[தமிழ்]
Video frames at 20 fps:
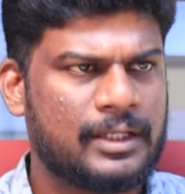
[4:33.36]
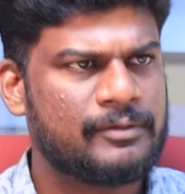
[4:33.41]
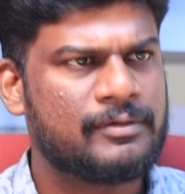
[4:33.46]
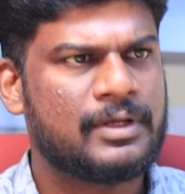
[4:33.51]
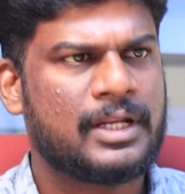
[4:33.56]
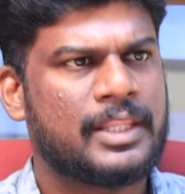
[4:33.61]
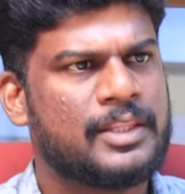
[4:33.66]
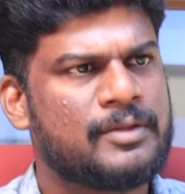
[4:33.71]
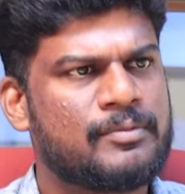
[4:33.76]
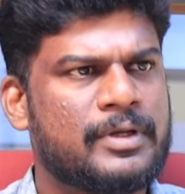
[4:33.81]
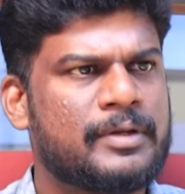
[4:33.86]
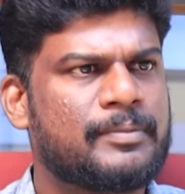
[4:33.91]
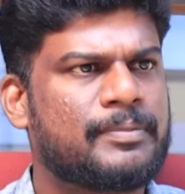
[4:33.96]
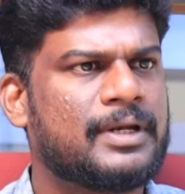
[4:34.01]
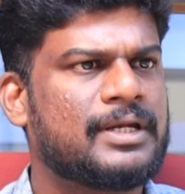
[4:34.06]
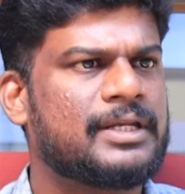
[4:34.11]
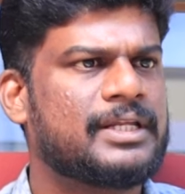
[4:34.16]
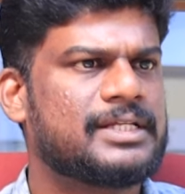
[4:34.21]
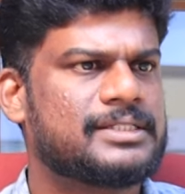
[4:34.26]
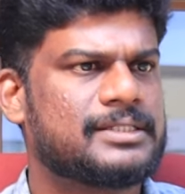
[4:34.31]
ஆனால் இவர் அந்த மாதிரி
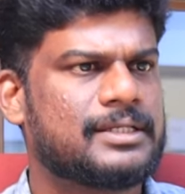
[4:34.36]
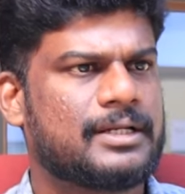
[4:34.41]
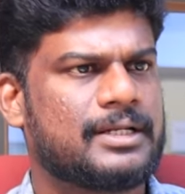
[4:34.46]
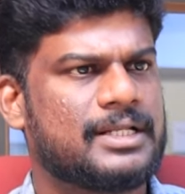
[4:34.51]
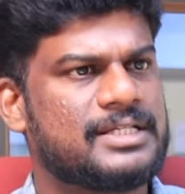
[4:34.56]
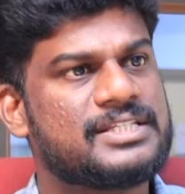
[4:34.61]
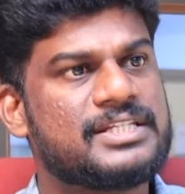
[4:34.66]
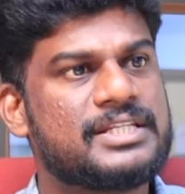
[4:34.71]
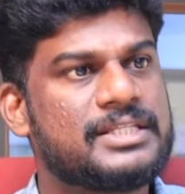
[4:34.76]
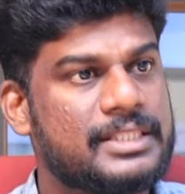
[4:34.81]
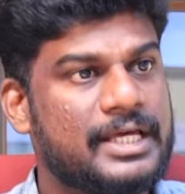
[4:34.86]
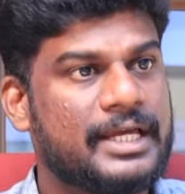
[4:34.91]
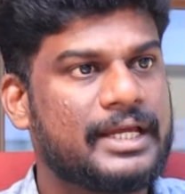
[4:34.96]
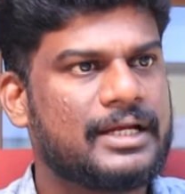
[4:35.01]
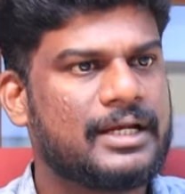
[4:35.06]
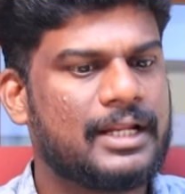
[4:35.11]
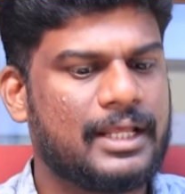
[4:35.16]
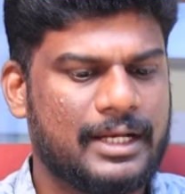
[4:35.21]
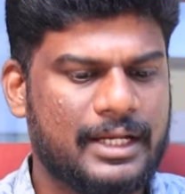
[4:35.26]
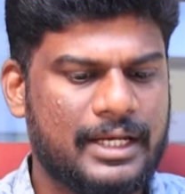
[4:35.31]
பண்ணலையே சார் ரஜினி
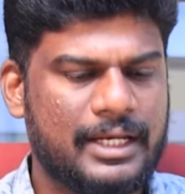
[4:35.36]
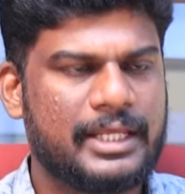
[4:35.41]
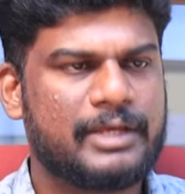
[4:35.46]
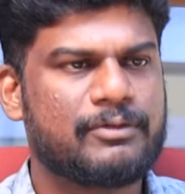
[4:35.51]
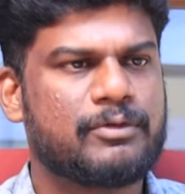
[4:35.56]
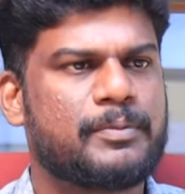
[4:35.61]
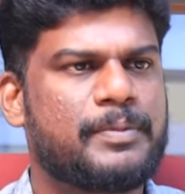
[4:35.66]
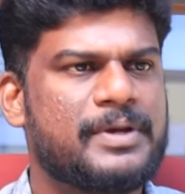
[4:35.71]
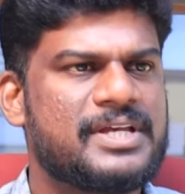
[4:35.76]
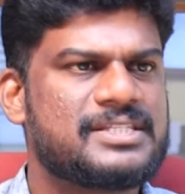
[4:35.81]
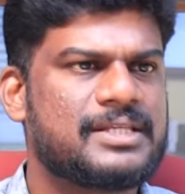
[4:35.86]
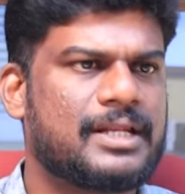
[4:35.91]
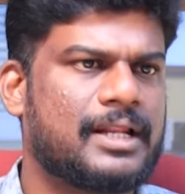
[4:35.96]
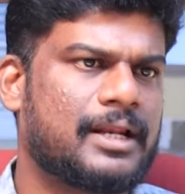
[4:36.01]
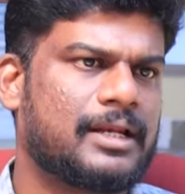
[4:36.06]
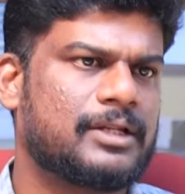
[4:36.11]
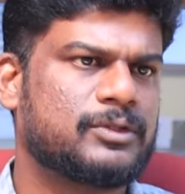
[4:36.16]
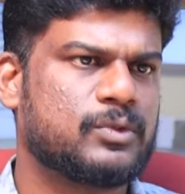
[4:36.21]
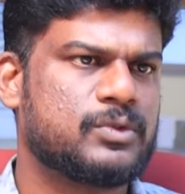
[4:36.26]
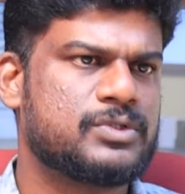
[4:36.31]
தயங்கினார் இன்னைக்கு இவர்
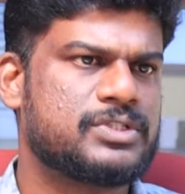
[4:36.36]
பேசுறாரு